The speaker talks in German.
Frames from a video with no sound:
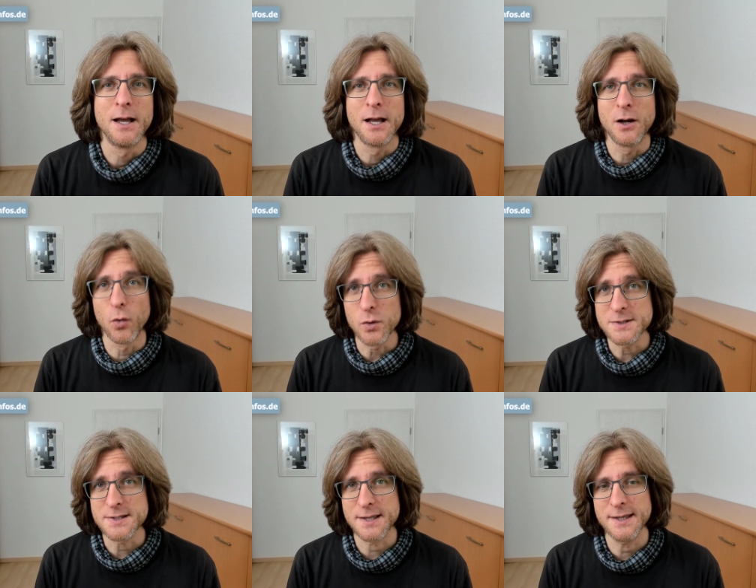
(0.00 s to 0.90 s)

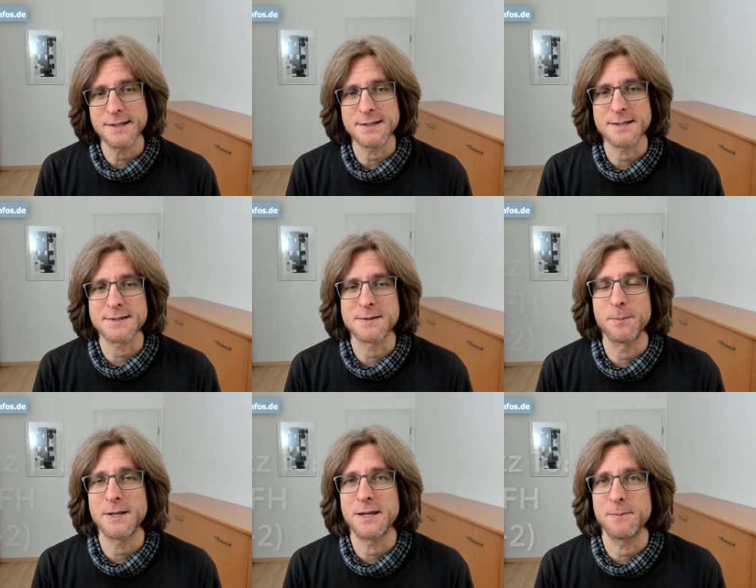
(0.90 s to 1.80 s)
Los geht es
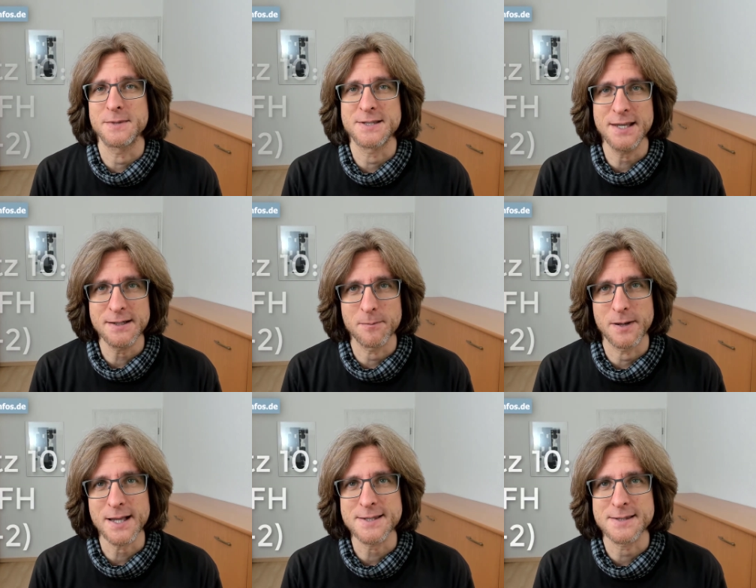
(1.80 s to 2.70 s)
mit dem 10.
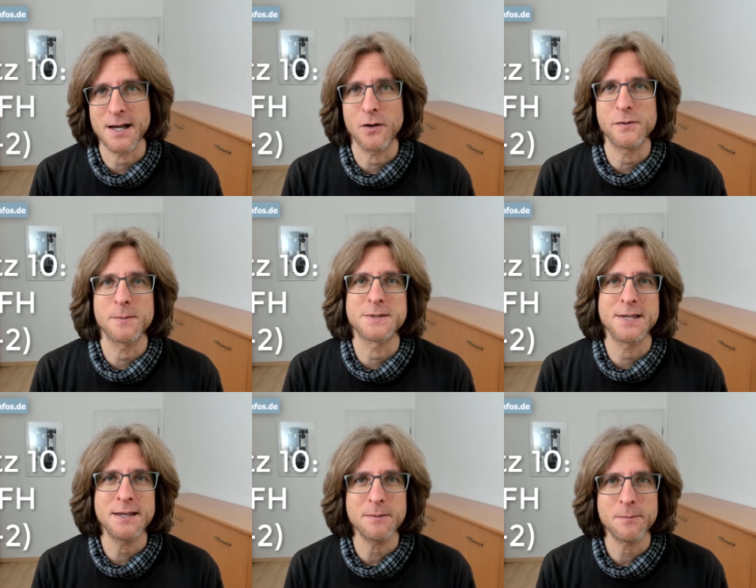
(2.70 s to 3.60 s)
Platz. Auf dem
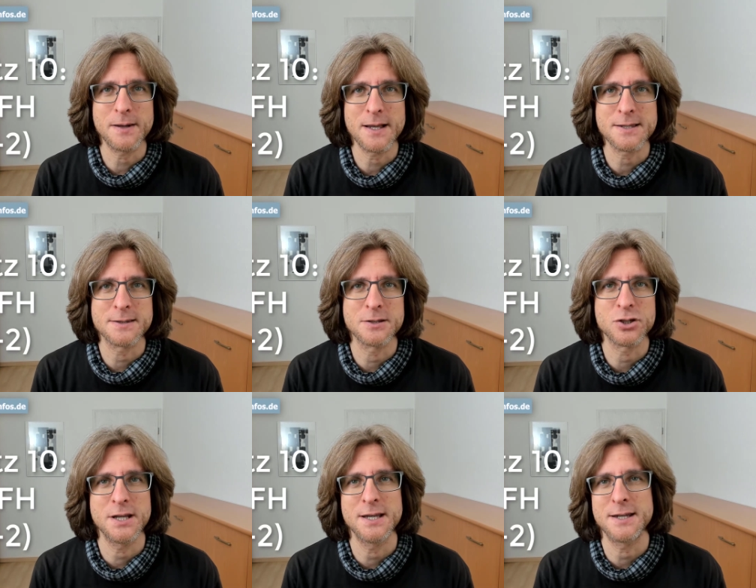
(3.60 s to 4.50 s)
10. Platz
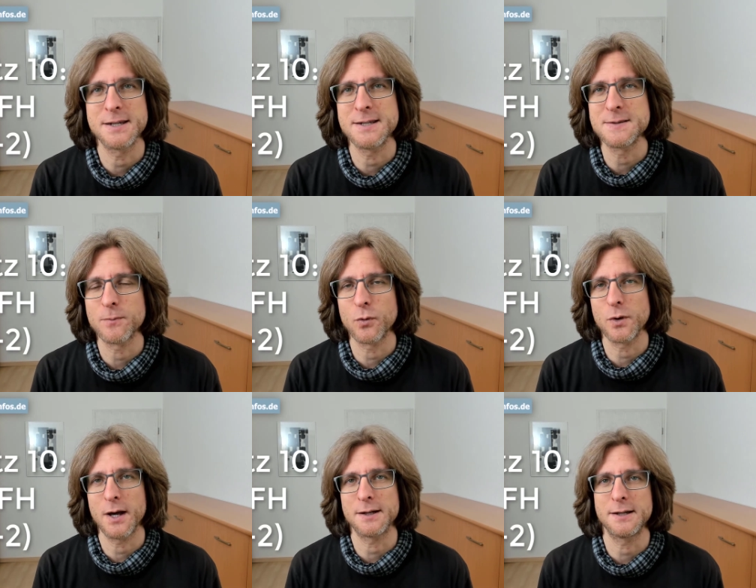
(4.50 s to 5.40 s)
steht in diesem
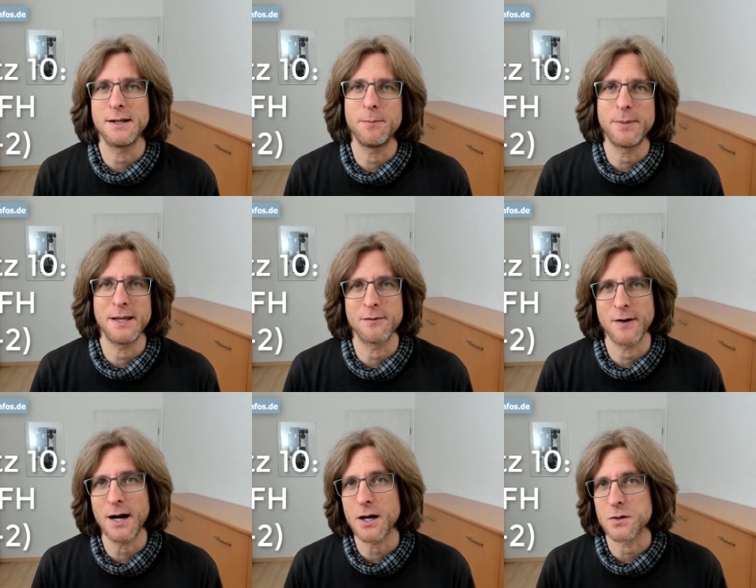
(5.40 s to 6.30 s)
Monat die
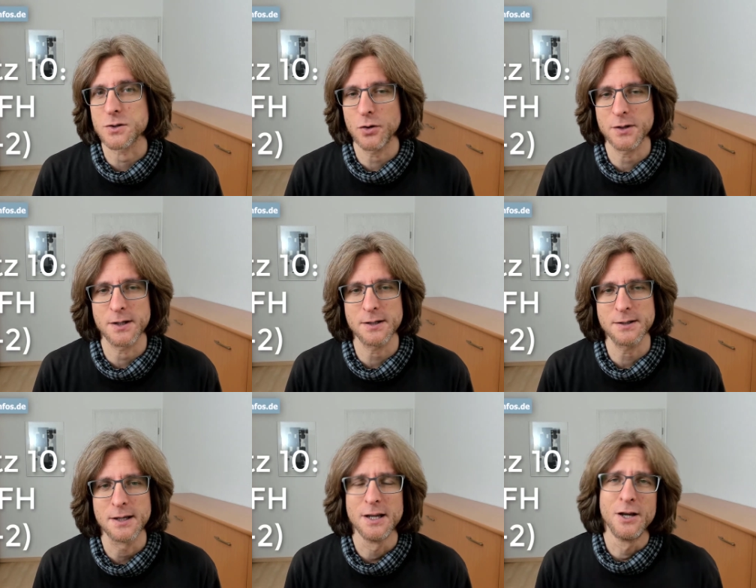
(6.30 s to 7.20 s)
PFH aus
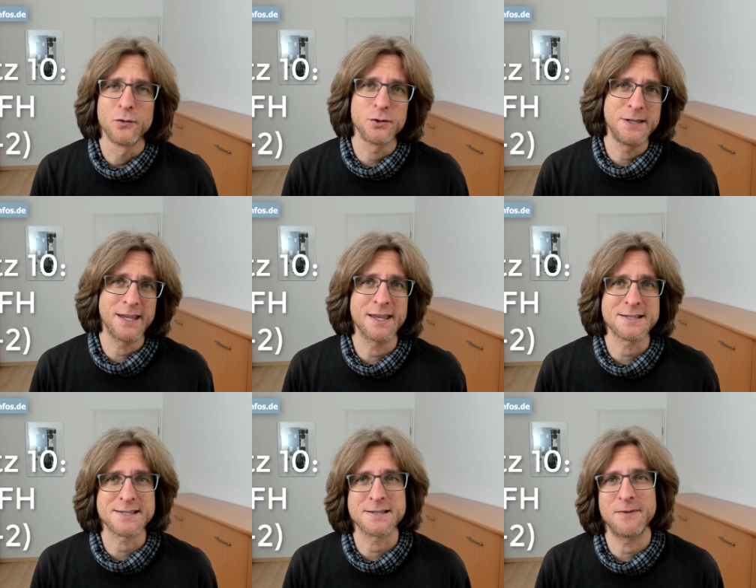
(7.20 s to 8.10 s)
Göttingen. Für sie ging
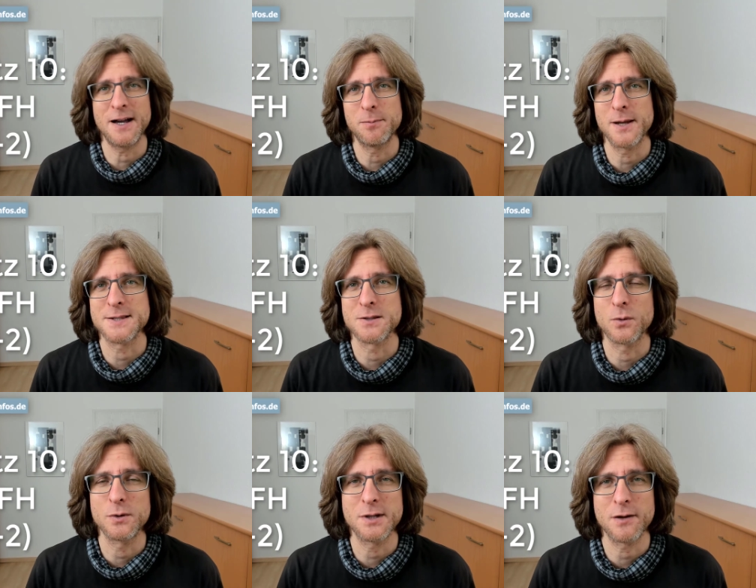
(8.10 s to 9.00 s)
es zwei Plätze
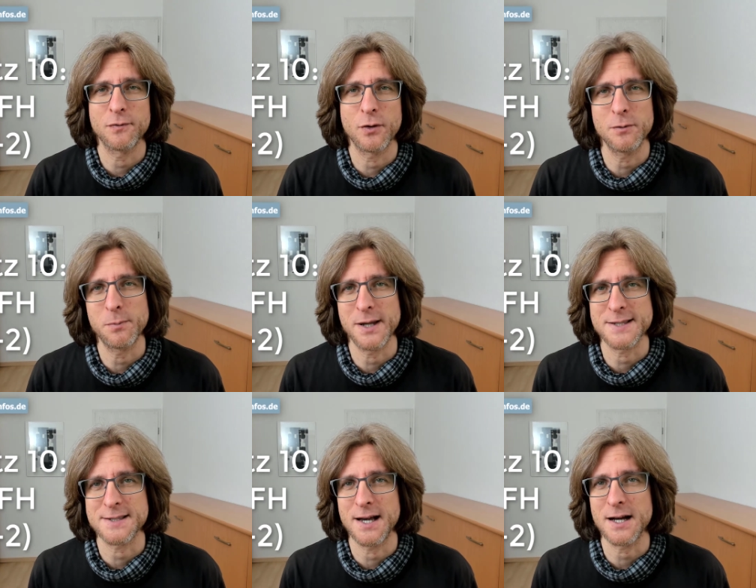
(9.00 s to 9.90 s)
runter von
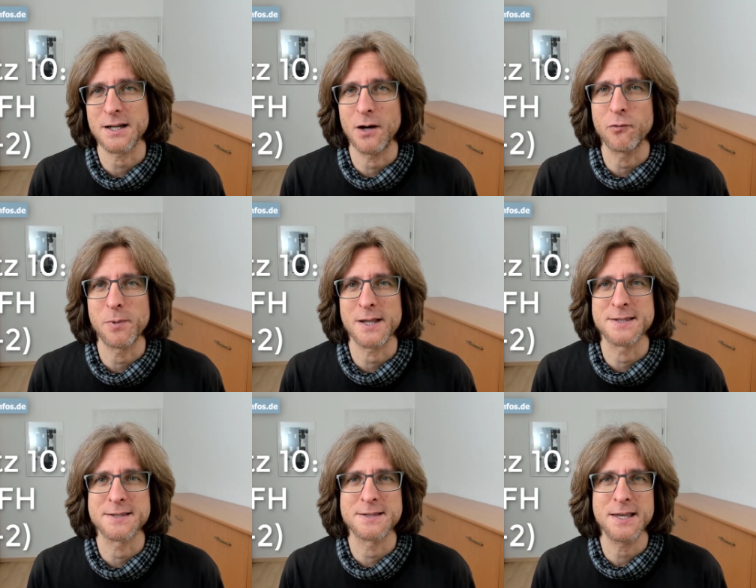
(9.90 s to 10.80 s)
Platz 8 auf
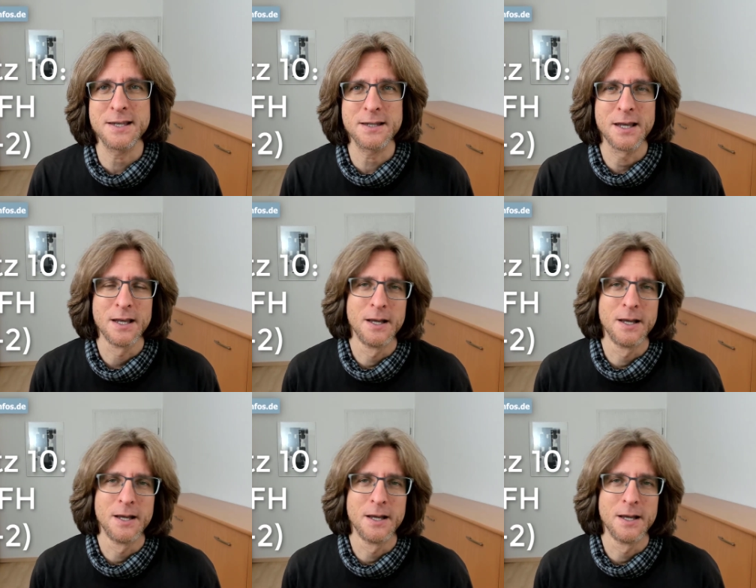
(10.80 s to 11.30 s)
Platz 10.